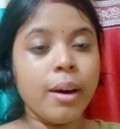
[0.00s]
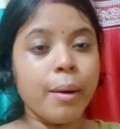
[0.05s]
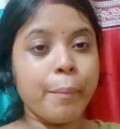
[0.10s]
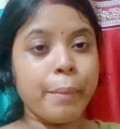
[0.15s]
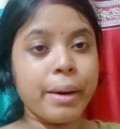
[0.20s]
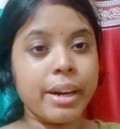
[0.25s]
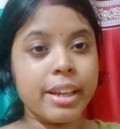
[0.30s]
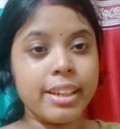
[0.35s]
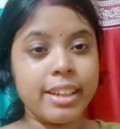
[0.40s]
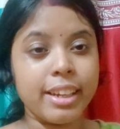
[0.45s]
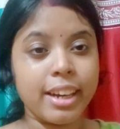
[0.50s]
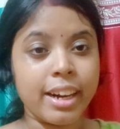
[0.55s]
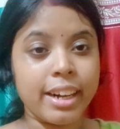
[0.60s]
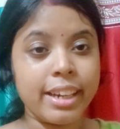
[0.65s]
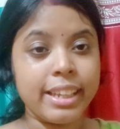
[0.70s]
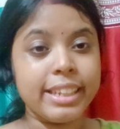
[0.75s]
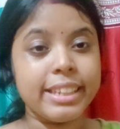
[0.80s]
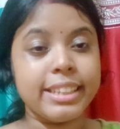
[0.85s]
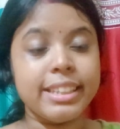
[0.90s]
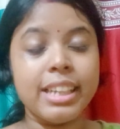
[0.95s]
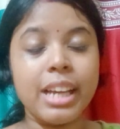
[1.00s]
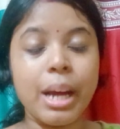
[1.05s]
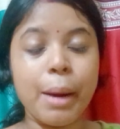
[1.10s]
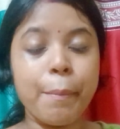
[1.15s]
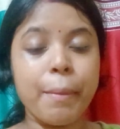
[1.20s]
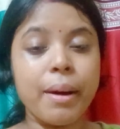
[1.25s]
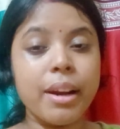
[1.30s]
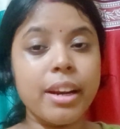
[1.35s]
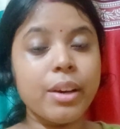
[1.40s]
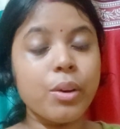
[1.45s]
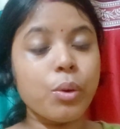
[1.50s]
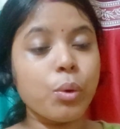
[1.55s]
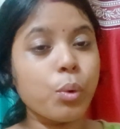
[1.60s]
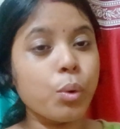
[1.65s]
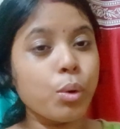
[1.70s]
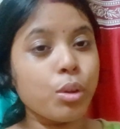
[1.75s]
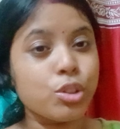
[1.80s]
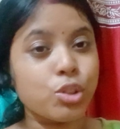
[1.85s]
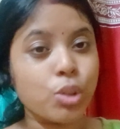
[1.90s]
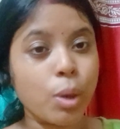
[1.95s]
মানে আর ইধিকা পালেরও
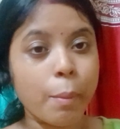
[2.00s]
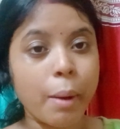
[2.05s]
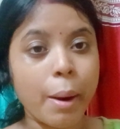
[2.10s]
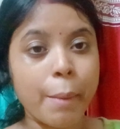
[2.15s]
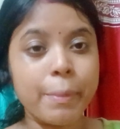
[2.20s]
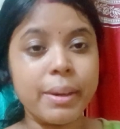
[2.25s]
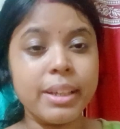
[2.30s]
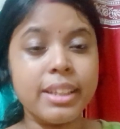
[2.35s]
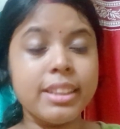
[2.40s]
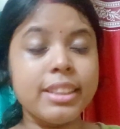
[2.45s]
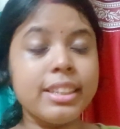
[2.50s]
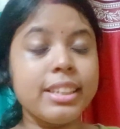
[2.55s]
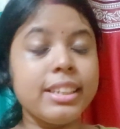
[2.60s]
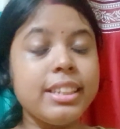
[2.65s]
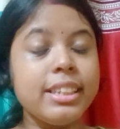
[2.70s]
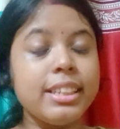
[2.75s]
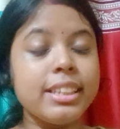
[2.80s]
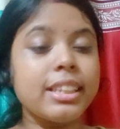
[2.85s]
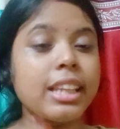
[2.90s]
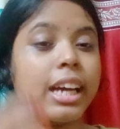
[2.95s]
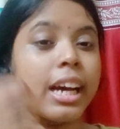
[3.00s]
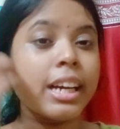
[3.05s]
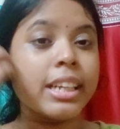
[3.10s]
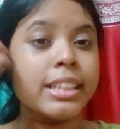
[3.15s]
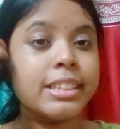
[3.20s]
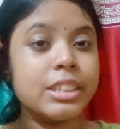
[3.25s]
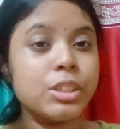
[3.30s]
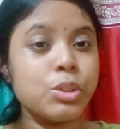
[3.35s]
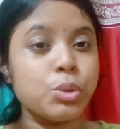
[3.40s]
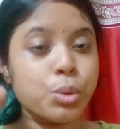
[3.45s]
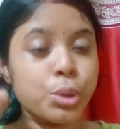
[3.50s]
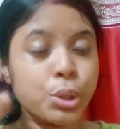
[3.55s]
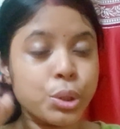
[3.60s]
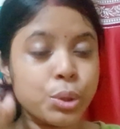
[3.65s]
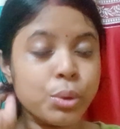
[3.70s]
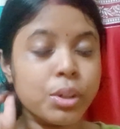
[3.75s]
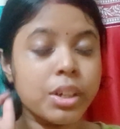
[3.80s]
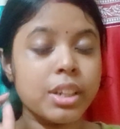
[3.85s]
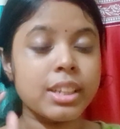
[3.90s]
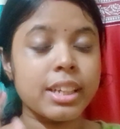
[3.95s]
কোনো জবাব নেই তিনি তার যে
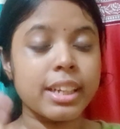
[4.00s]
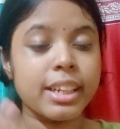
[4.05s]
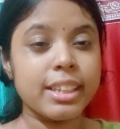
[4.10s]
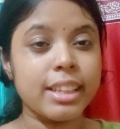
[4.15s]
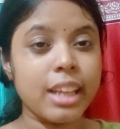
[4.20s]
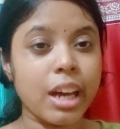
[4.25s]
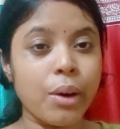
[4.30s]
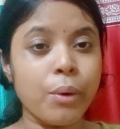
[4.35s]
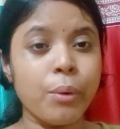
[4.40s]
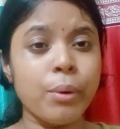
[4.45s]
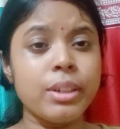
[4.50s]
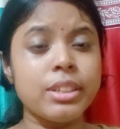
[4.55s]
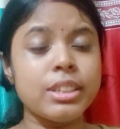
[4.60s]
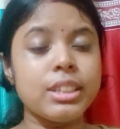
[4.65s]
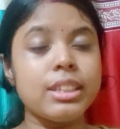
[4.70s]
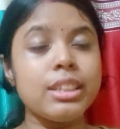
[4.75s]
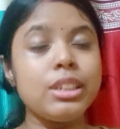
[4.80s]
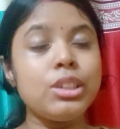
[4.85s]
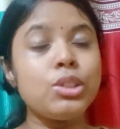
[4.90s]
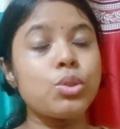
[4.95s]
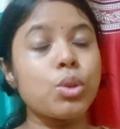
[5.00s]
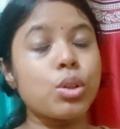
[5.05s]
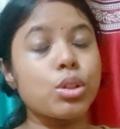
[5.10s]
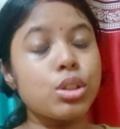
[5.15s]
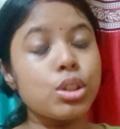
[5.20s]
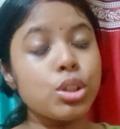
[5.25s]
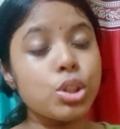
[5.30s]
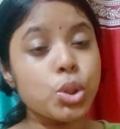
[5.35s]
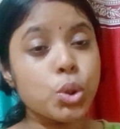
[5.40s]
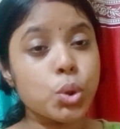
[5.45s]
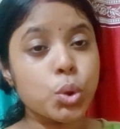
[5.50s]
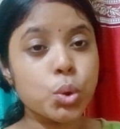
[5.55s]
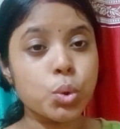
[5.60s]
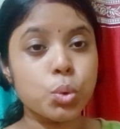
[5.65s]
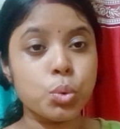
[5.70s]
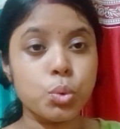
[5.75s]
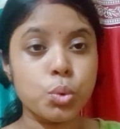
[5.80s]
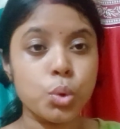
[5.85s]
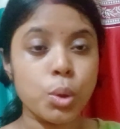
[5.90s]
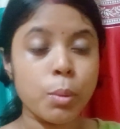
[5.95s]
চরিত্রটা তাকে দেওয়া হয়েছে তিনি যথেষ্ট
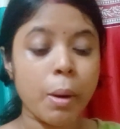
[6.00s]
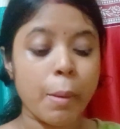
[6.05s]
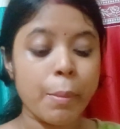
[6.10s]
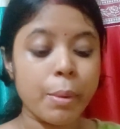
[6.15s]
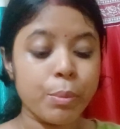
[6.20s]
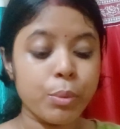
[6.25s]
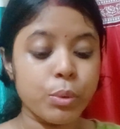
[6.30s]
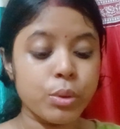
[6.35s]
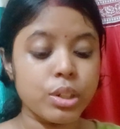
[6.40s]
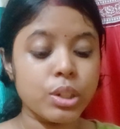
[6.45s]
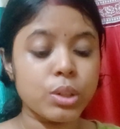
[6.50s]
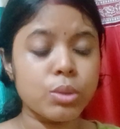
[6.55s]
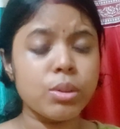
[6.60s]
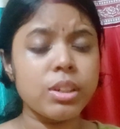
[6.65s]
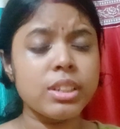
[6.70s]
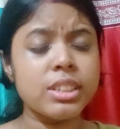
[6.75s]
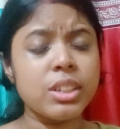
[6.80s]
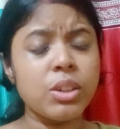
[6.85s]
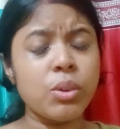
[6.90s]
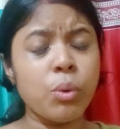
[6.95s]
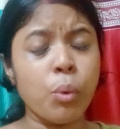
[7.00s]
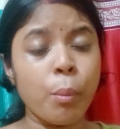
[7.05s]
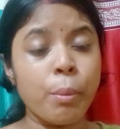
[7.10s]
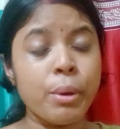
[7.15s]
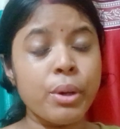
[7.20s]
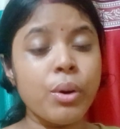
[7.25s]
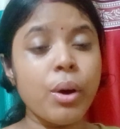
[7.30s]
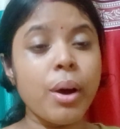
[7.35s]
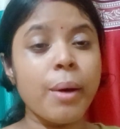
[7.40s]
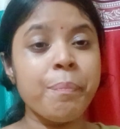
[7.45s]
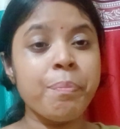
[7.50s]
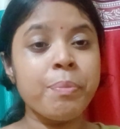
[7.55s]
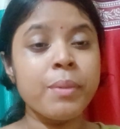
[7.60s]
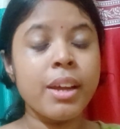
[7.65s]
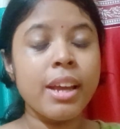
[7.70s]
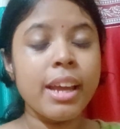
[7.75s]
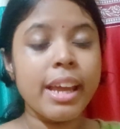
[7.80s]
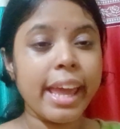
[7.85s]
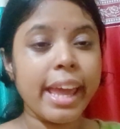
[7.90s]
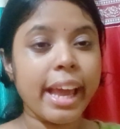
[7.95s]
সুন্দরভাবে ফুটিয়ে তুলেছে অভিনয়
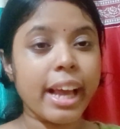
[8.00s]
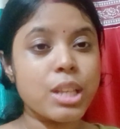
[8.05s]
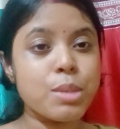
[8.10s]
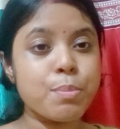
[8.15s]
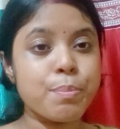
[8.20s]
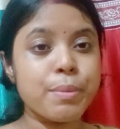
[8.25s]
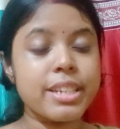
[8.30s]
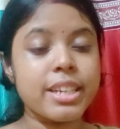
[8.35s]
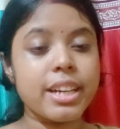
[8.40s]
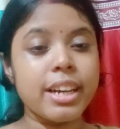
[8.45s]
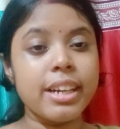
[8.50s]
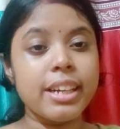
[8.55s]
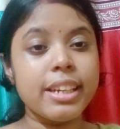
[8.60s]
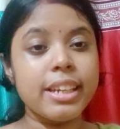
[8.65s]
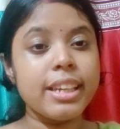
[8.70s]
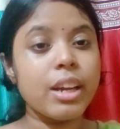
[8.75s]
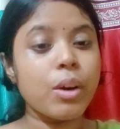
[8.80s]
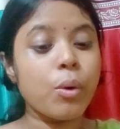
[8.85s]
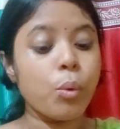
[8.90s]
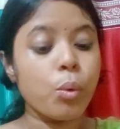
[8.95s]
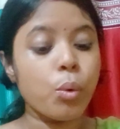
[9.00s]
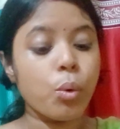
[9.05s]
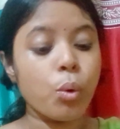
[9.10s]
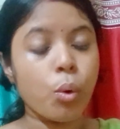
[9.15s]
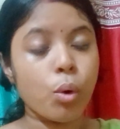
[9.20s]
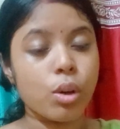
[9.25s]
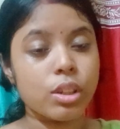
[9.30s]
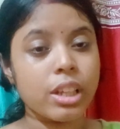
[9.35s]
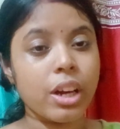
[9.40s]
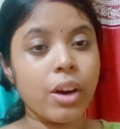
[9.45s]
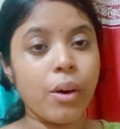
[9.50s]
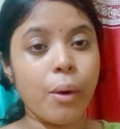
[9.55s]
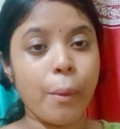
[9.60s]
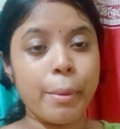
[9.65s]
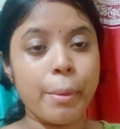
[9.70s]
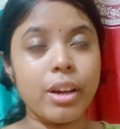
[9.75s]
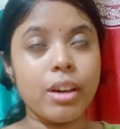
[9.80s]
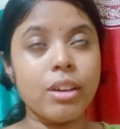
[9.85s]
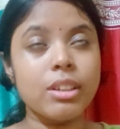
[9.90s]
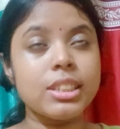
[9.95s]
এক্সপ্রেশন নিয়ে কোনো কথা
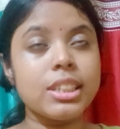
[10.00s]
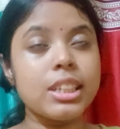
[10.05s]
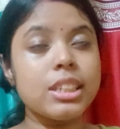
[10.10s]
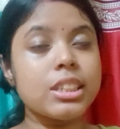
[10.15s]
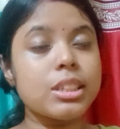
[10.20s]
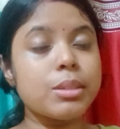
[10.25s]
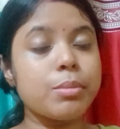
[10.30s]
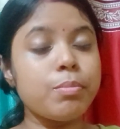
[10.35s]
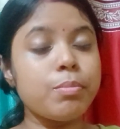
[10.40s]
হবে না জাস্ট